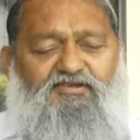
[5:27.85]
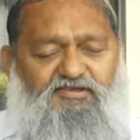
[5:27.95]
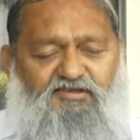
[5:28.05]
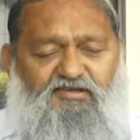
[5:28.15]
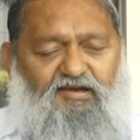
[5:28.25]

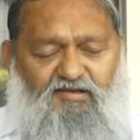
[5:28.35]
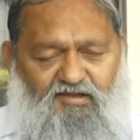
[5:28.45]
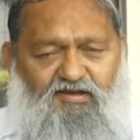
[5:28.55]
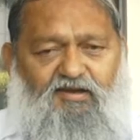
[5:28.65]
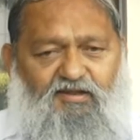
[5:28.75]
इसकी
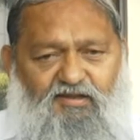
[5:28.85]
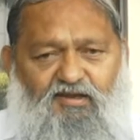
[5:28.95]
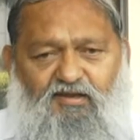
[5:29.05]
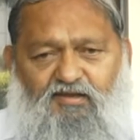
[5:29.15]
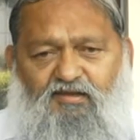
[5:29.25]
जानकारी नहीं
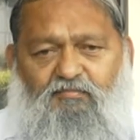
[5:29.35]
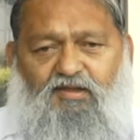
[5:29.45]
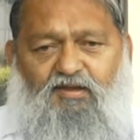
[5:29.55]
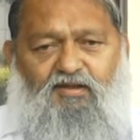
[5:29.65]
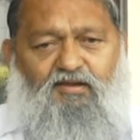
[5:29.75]
है लेकिन
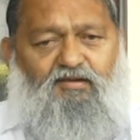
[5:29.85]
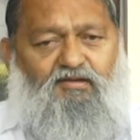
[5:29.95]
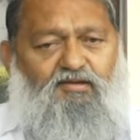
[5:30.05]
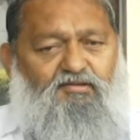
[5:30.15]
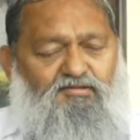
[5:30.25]
मैंने
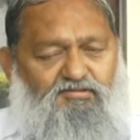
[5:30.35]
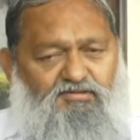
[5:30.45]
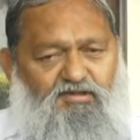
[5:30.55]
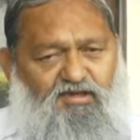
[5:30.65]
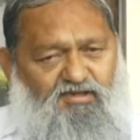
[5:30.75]

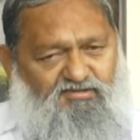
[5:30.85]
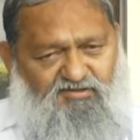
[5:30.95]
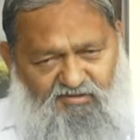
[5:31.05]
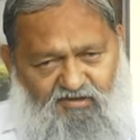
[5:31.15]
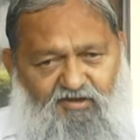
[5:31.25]
आज
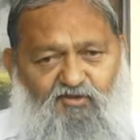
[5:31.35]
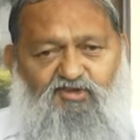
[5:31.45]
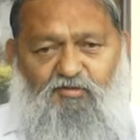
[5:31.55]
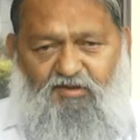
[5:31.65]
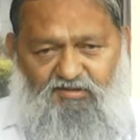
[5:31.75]
अधिकारियों
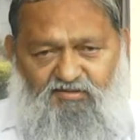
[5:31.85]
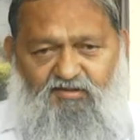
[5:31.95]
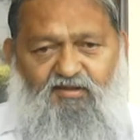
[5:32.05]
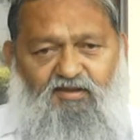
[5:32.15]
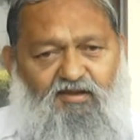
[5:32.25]
से बात
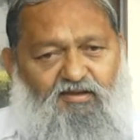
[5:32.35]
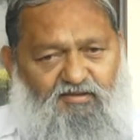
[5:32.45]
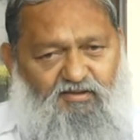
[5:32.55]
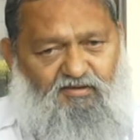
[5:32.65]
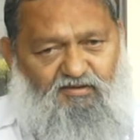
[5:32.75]
की है
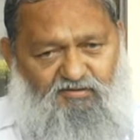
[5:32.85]
कि